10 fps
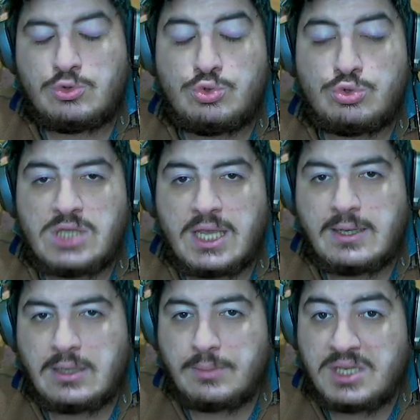
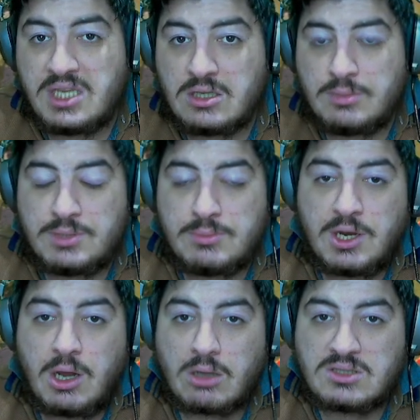%50 binekli
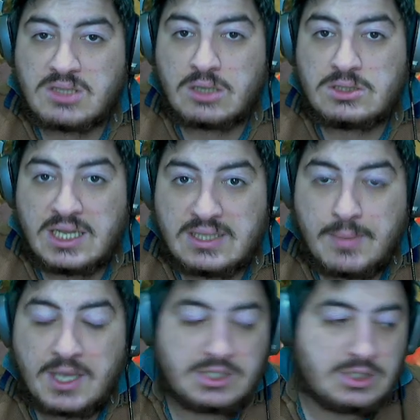birimleri hasar ne
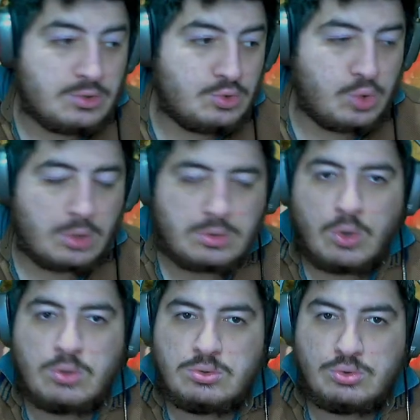demek? Çok
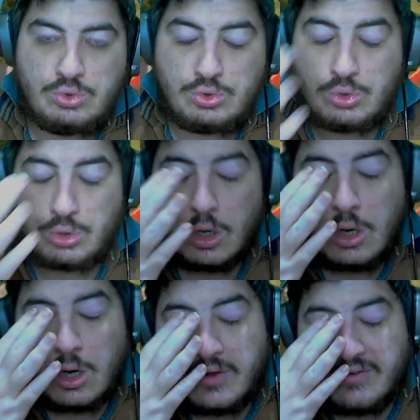güçlü
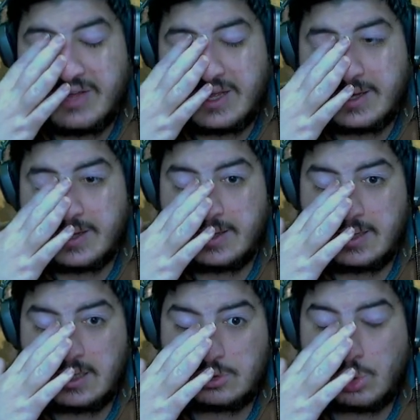ve e,
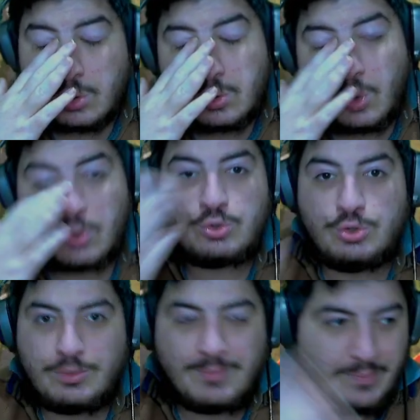çok
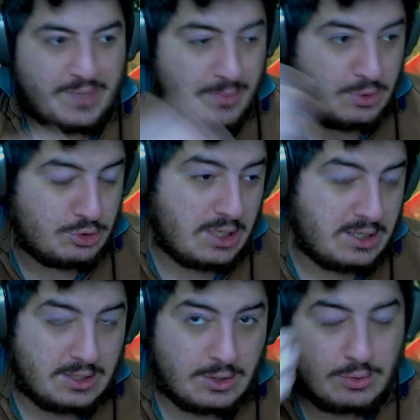korkuyorum. Benim
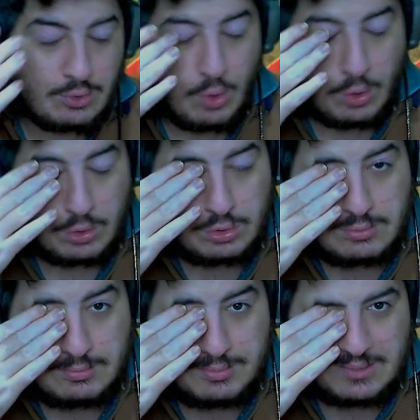özellikle
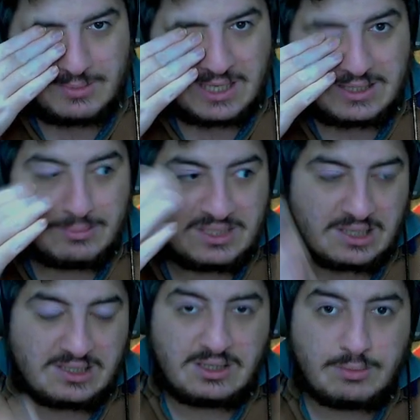korktuğum birimlerden bir
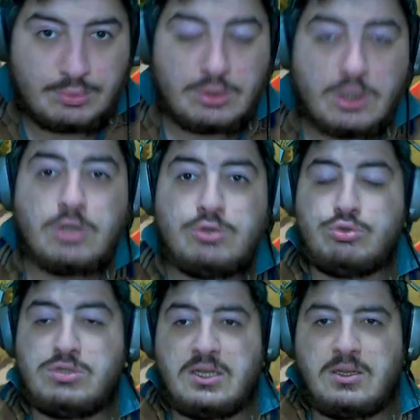tanesi de bu.
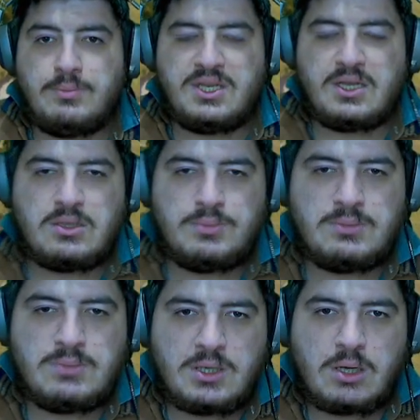%50 binekli
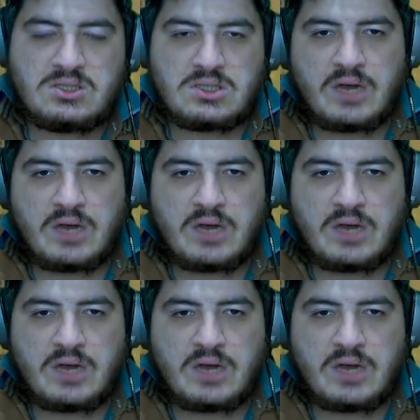birimlere hasar